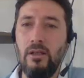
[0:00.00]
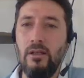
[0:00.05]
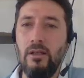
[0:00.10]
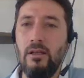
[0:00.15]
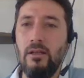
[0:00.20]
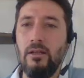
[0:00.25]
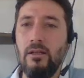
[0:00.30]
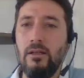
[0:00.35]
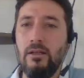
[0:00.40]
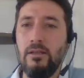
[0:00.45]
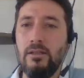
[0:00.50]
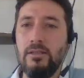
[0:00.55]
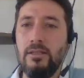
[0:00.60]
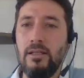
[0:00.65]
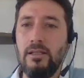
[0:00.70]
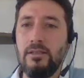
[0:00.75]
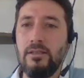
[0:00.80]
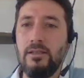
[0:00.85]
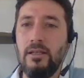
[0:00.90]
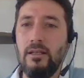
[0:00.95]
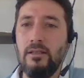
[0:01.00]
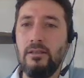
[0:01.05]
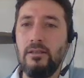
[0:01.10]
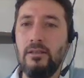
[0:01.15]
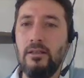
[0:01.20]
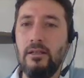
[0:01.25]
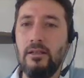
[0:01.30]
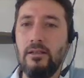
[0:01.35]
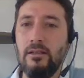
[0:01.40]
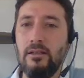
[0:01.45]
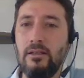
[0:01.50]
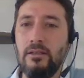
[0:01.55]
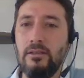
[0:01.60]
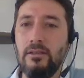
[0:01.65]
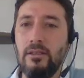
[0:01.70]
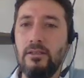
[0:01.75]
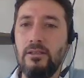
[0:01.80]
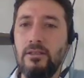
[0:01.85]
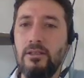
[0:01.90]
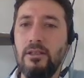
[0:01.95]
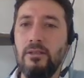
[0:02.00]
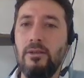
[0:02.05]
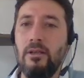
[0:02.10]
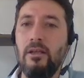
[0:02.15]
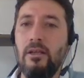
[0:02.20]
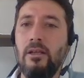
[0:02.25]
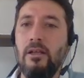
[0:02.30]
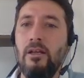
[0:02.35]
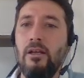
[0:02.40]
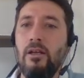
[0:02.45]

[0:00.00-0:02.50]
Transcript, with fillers: E, ee, 80'dir arkadaşlar. Şimdi